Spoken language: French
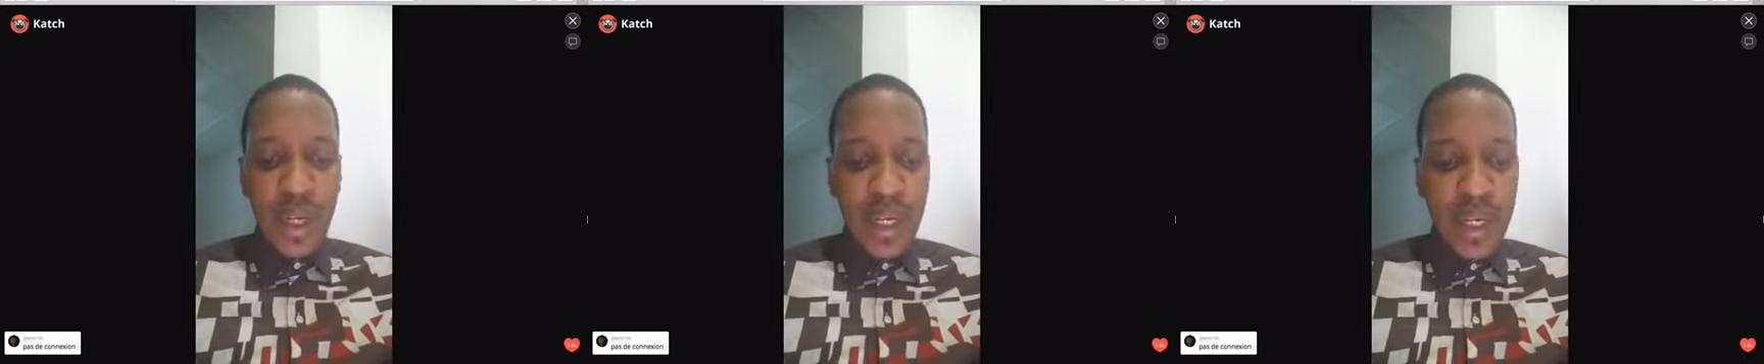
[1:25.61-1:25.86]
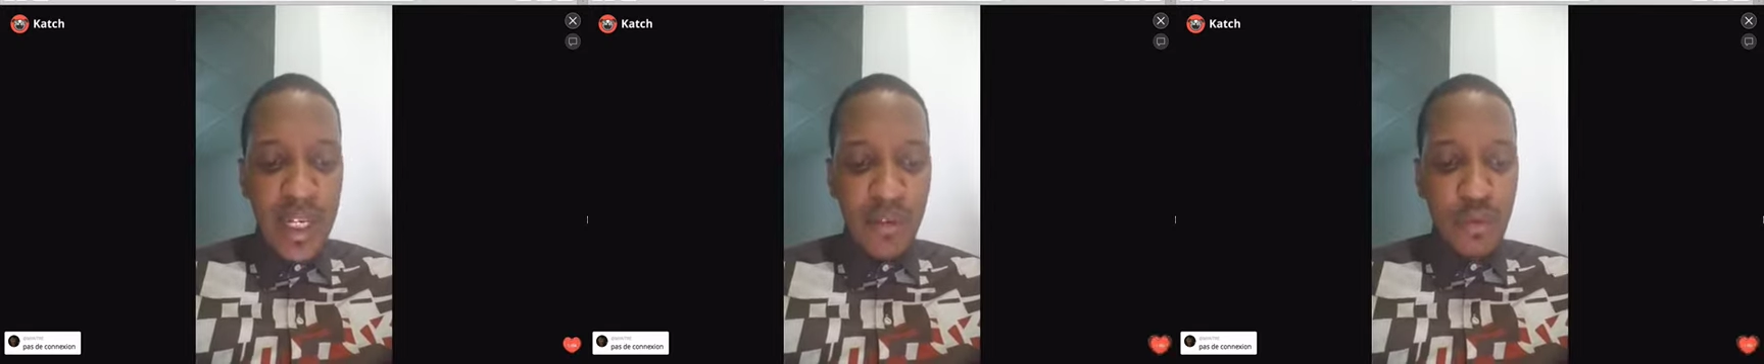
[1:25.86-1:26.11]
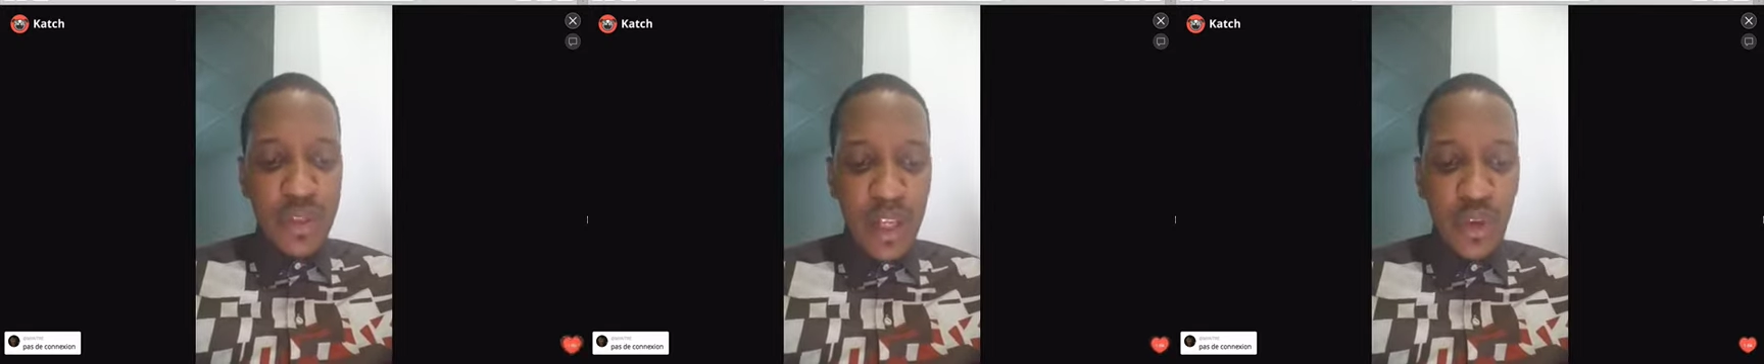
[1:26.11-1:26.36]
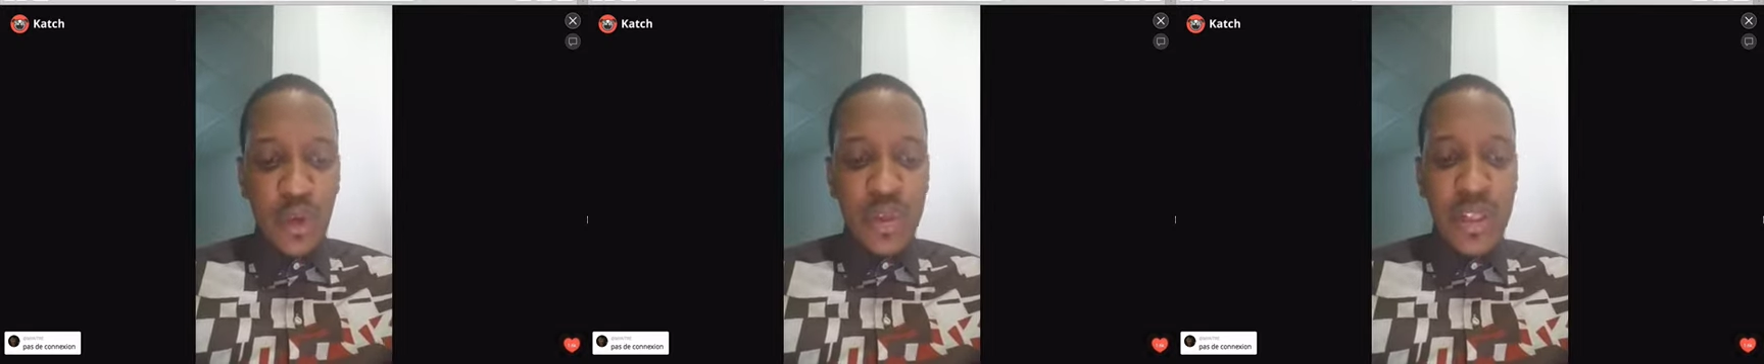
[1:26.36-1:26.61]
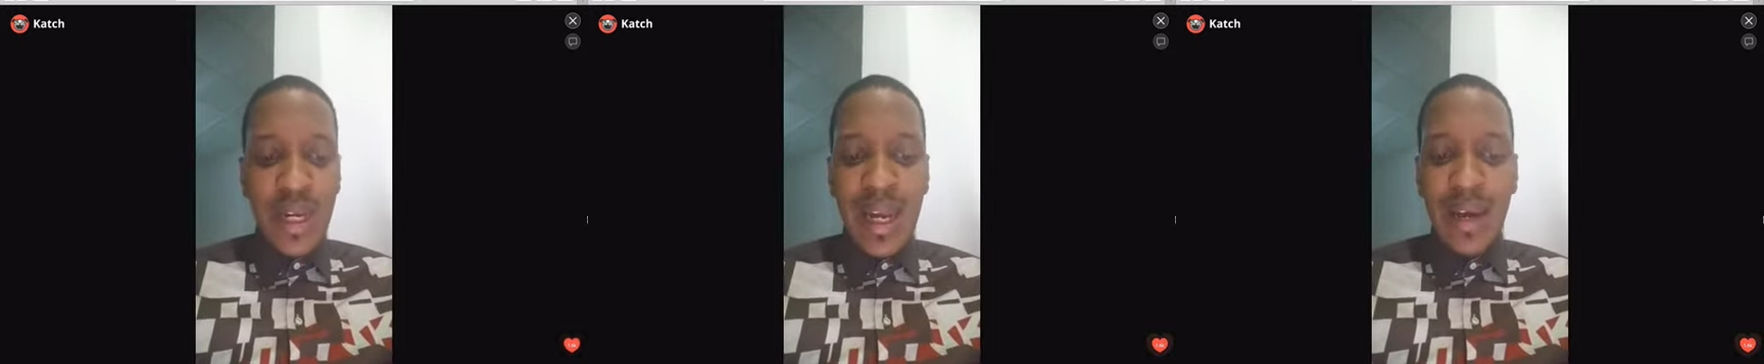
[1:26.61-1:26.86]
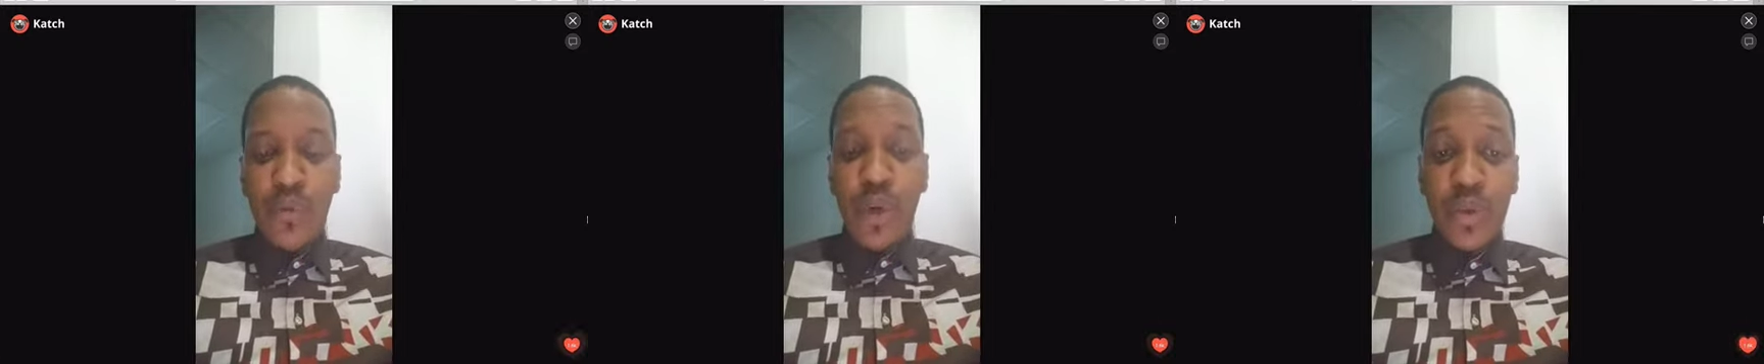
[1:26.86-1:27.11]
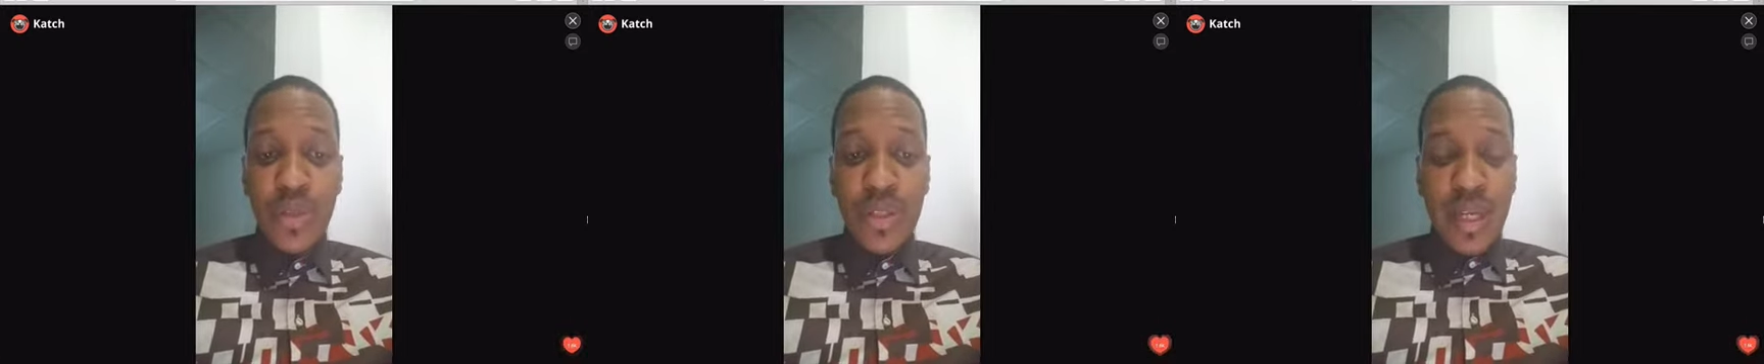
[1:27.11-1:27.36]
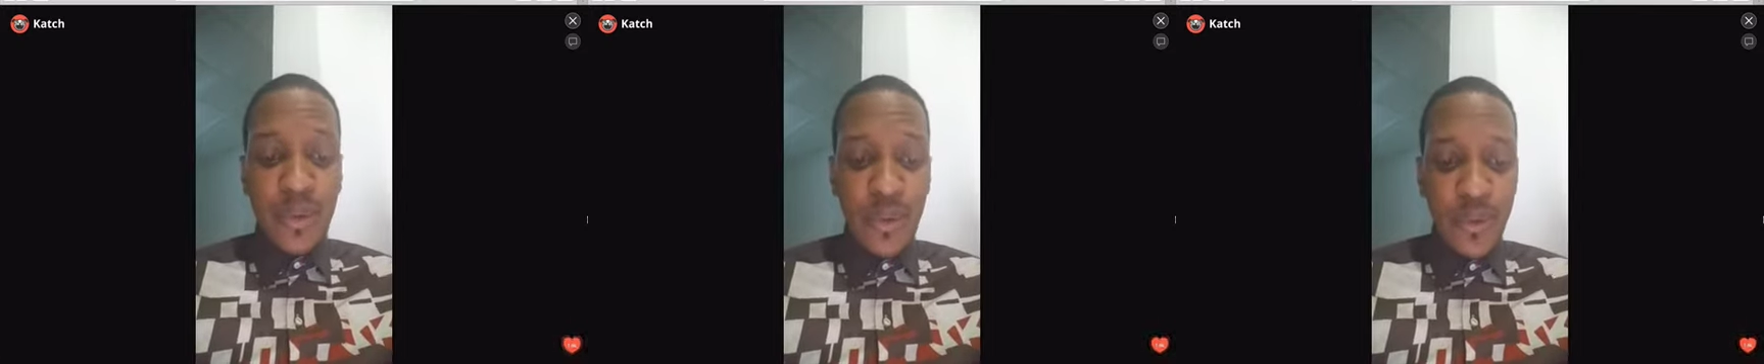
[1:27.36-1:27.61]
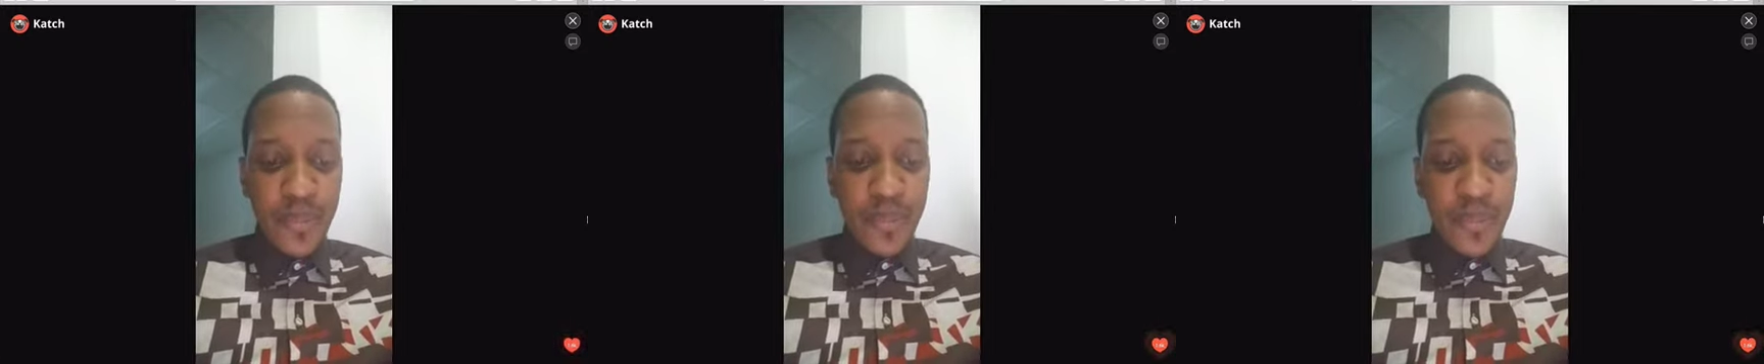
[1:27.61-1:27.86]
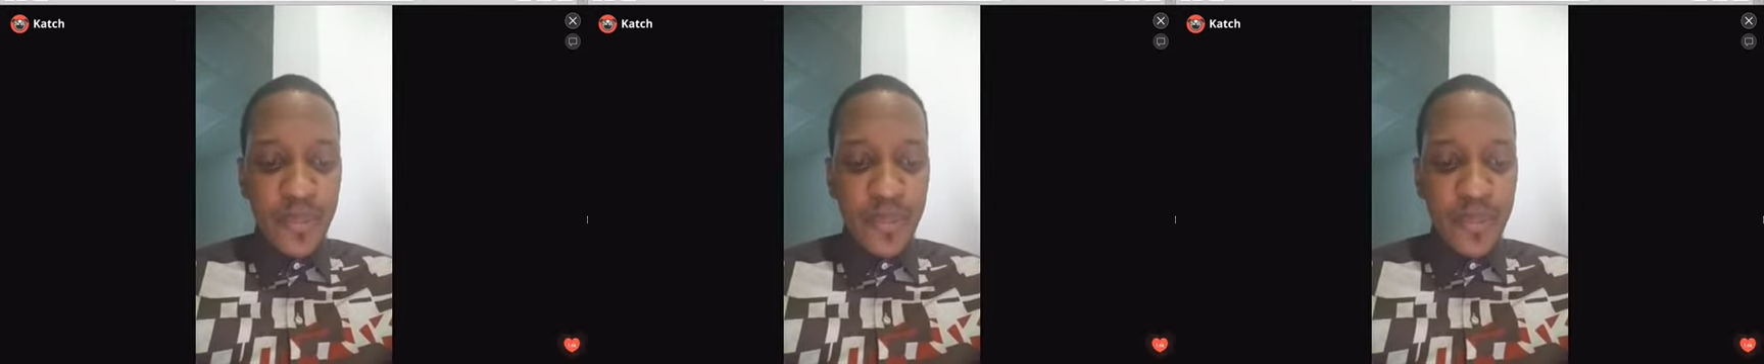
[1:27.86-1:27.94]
et il vous annonce la voie du salut.